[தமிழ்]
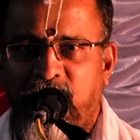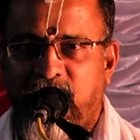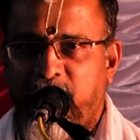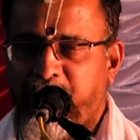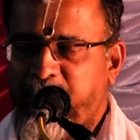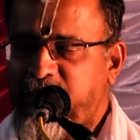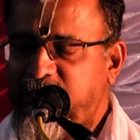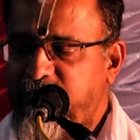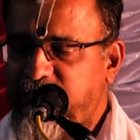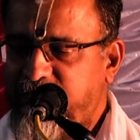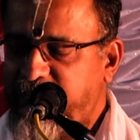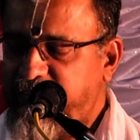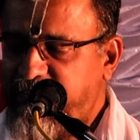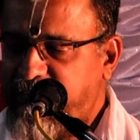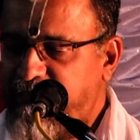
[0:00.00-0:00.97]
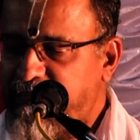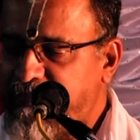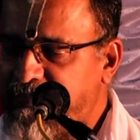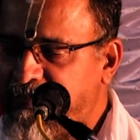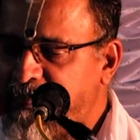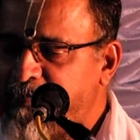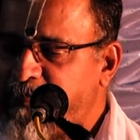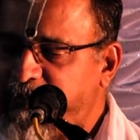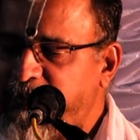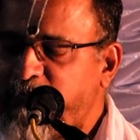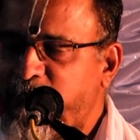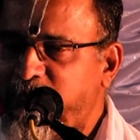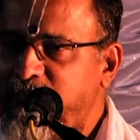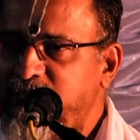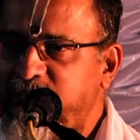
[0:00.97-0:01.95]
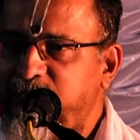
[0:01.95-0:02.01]
இப்போ இந்த தீட்டெல்லாம் போய்
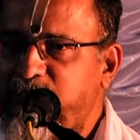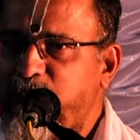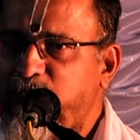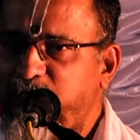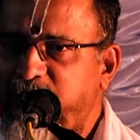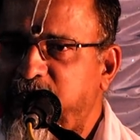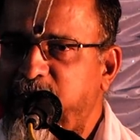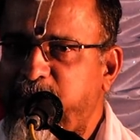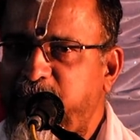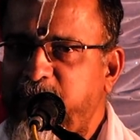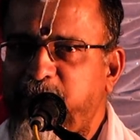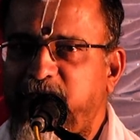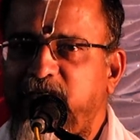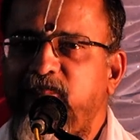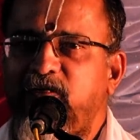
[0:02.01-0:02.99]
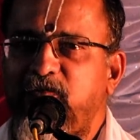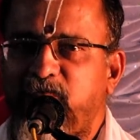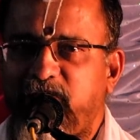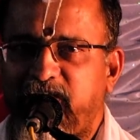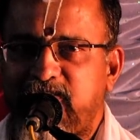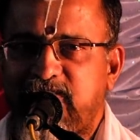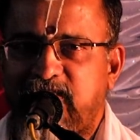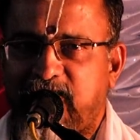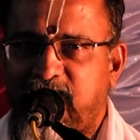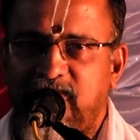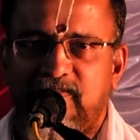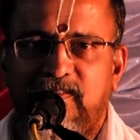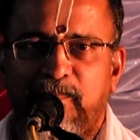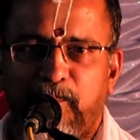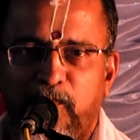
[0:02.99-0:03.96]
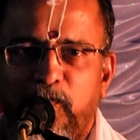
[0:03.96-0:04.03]
குழந்தையை தூக்கிண்டு போய் பெரிவாளுடைய
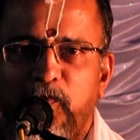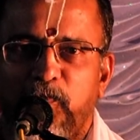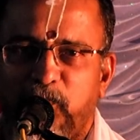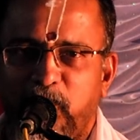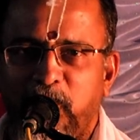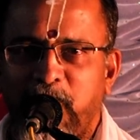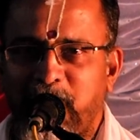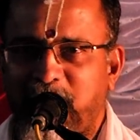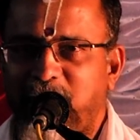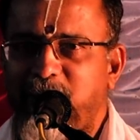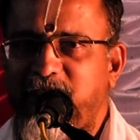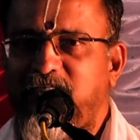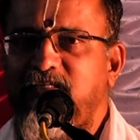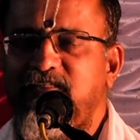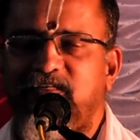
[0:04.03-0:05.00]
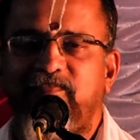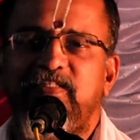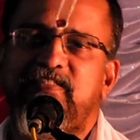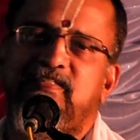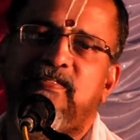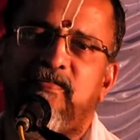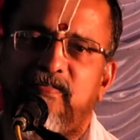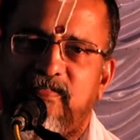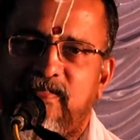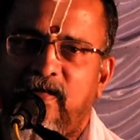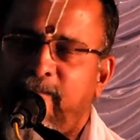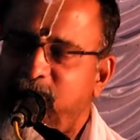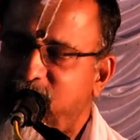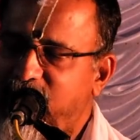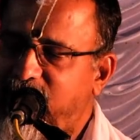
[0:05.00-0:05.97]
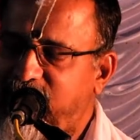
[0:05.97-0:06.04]
சரணத்தில் போடுவோம் அப்படின்னு தவிச்சுன்னு
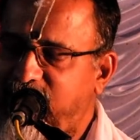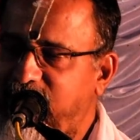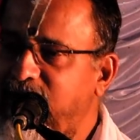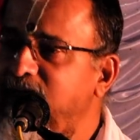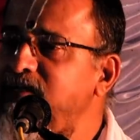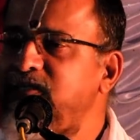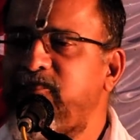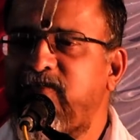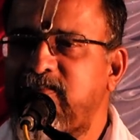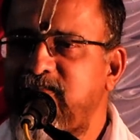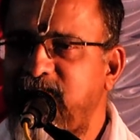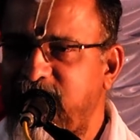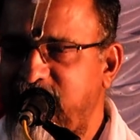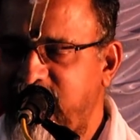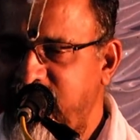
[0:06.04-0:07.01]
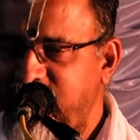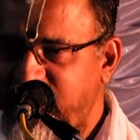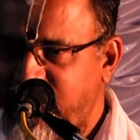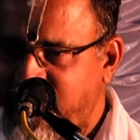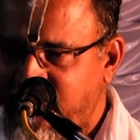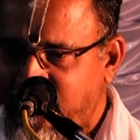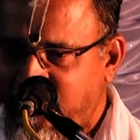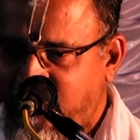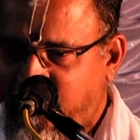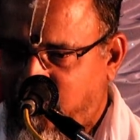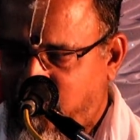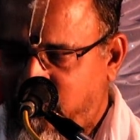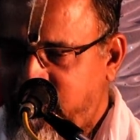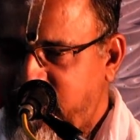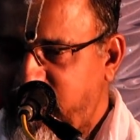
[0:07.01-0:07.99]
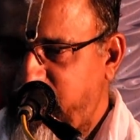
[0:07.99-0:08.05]
இருக்கான் அந்த நாள் வந்தது
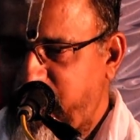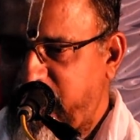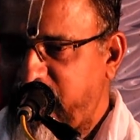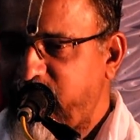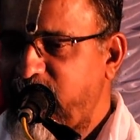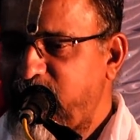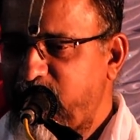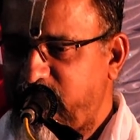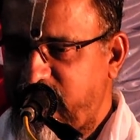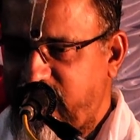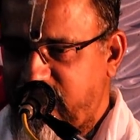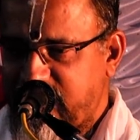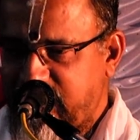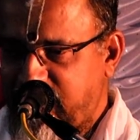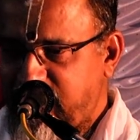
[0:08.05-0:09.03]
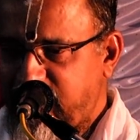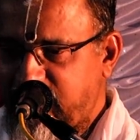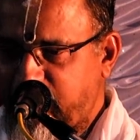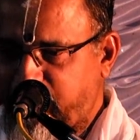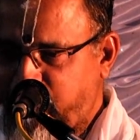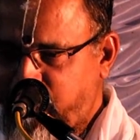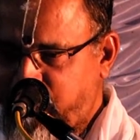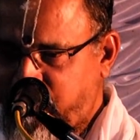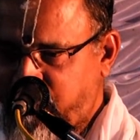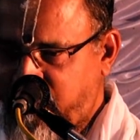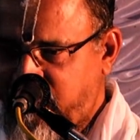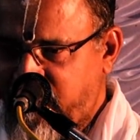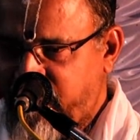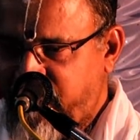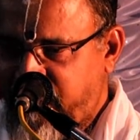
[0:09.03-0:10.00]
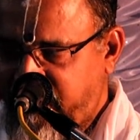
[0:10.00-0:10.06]
குழந்தைய பெரிவாளுடைய சரணத்தில் போட்டுட்டு
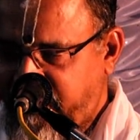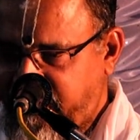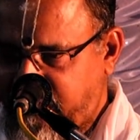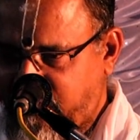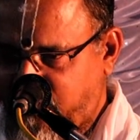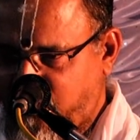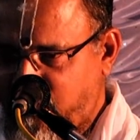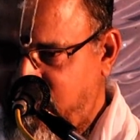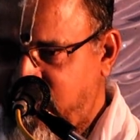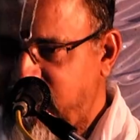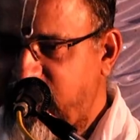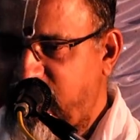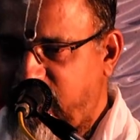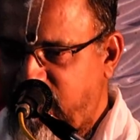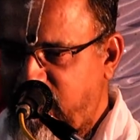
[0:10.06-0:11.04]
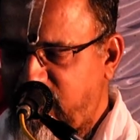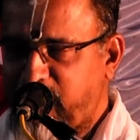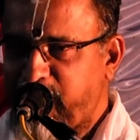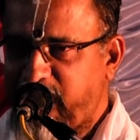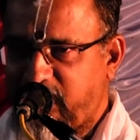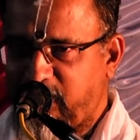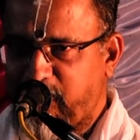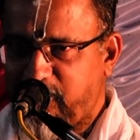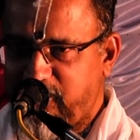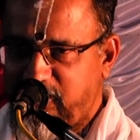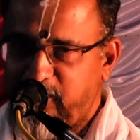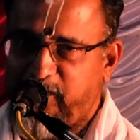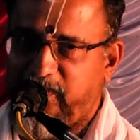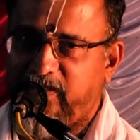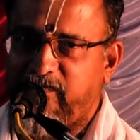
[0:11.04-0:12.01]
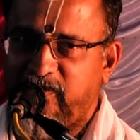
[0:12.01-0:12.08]
இந்த விஷயத்தை சொல்ல ஆரம்பிக்கும்
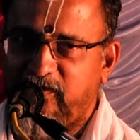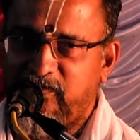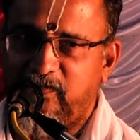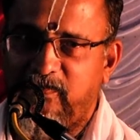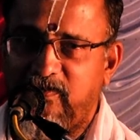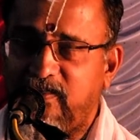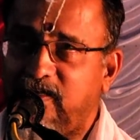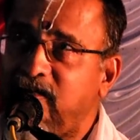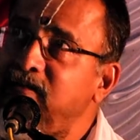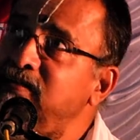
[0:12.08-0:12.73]
பொழுது பெரிவா சொல்கிறா